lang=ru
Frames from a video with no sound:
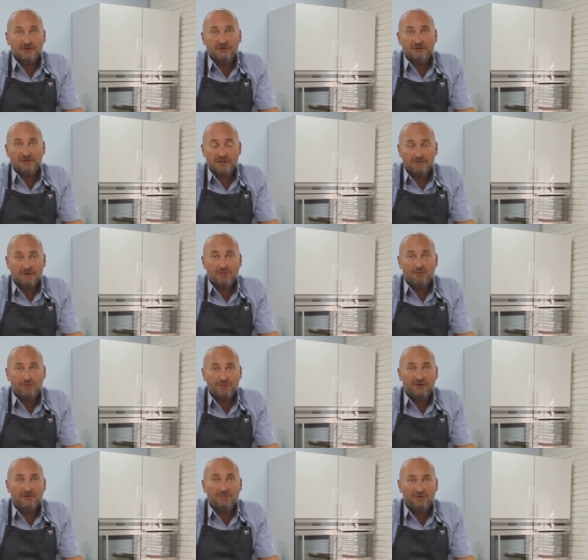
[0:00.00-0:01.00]
для
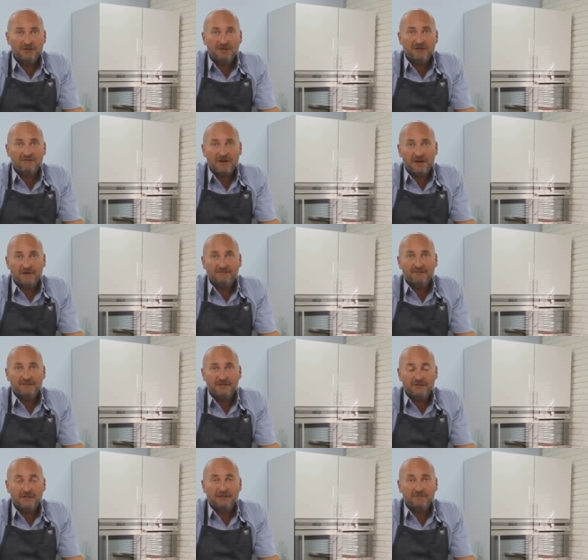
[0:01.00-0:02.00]
покупки любых любых товаров в
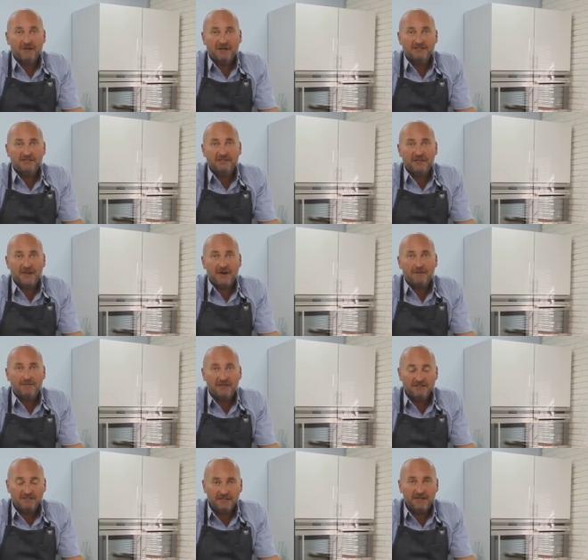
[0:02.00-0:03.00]
интернет-магазине
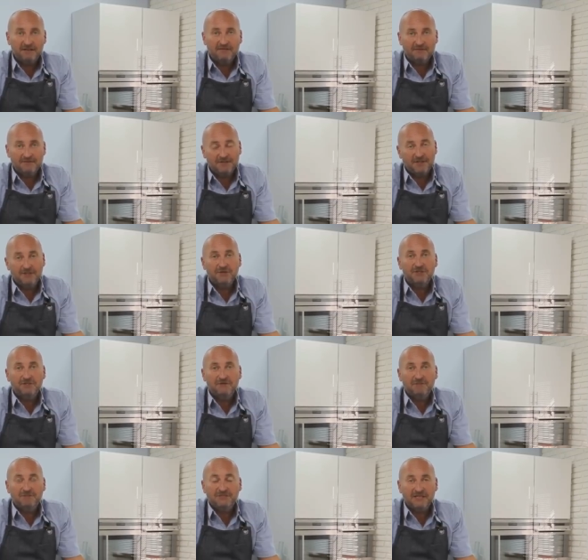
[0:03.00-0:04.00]
«Аромат дерева» вы
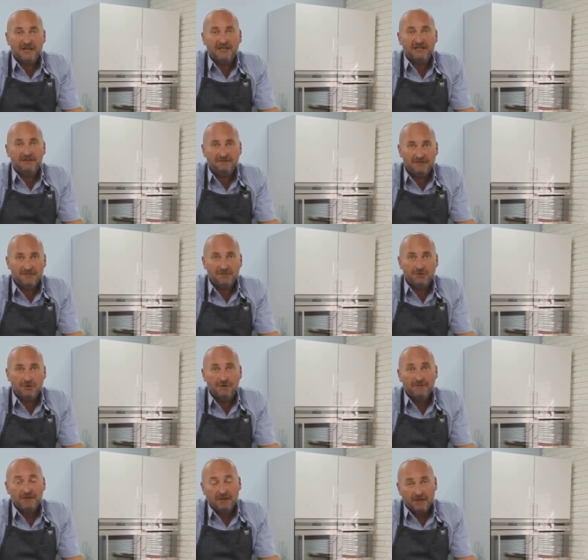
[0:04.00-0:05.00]
найдете в описании
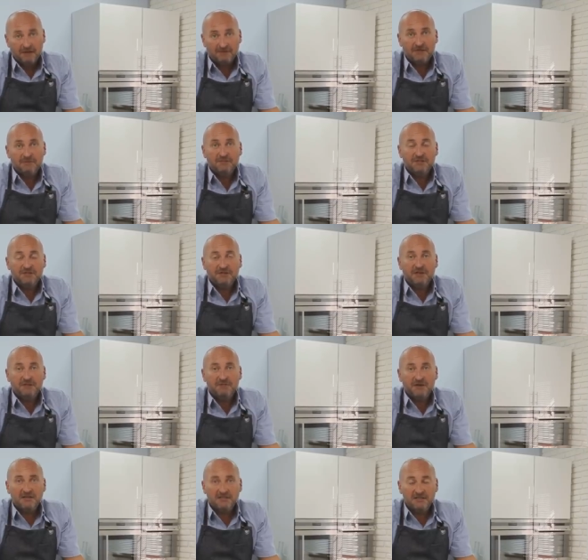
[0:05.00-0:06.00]
видео. В этом
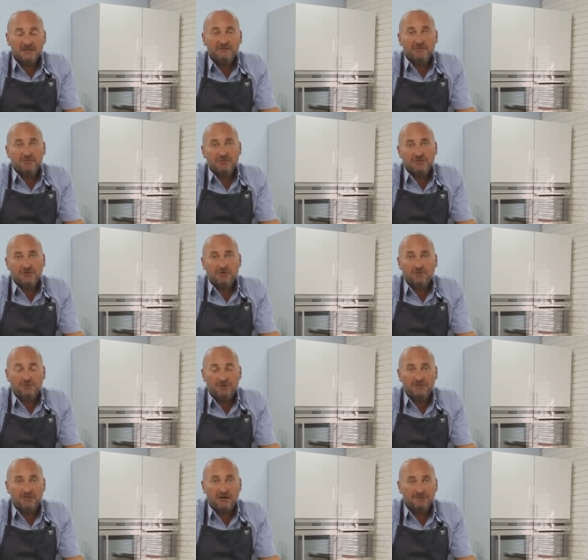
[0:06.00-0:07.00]
интернет-магазине вы можете
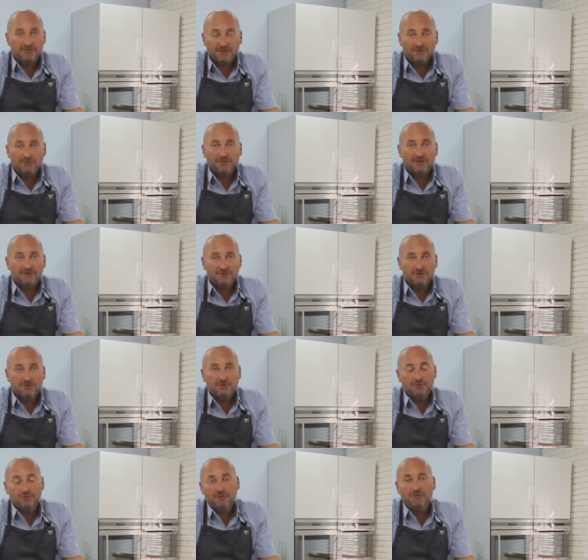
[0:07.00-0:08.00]
купить абсолютно
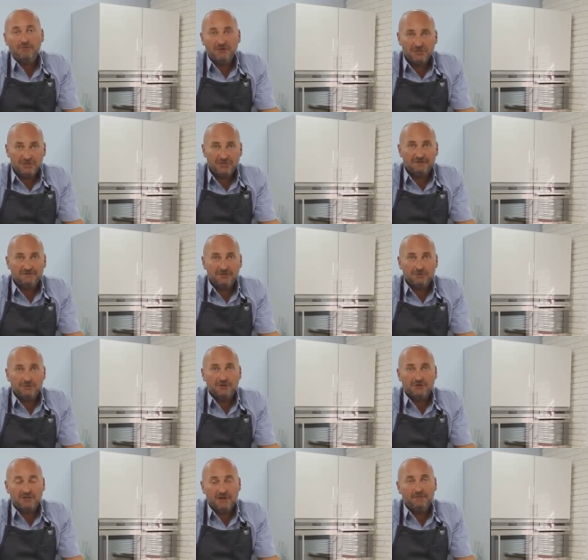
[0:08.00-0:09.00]
все, ну или почти все, для